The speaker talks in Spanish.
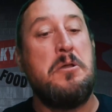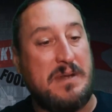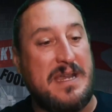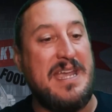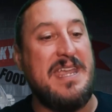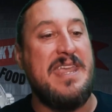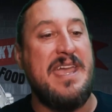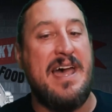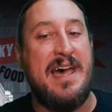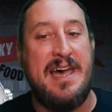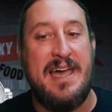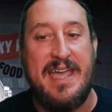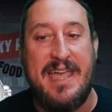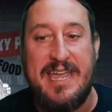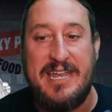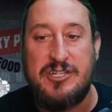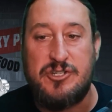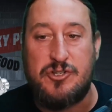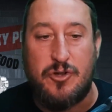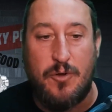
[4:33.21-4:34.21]
que ya
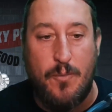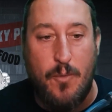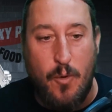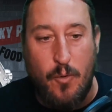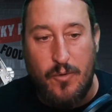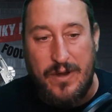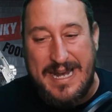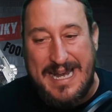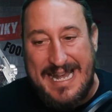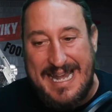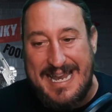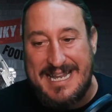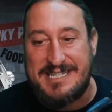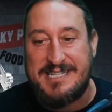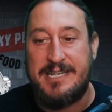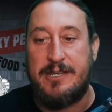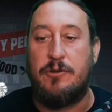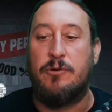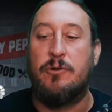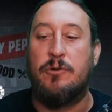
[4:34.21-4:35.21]
es como un
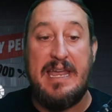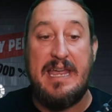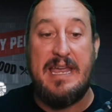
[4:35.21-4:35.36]
clásico.